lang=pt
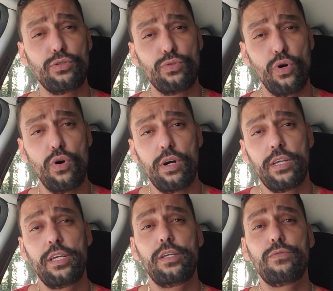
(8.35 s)
do
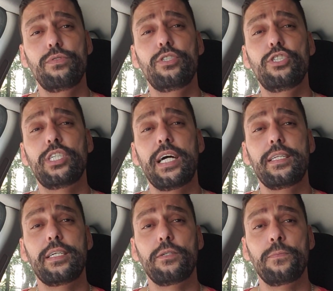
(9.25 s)
Rio de
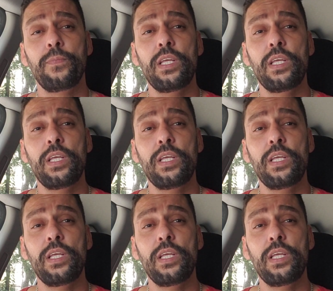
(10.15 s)
Janeiro.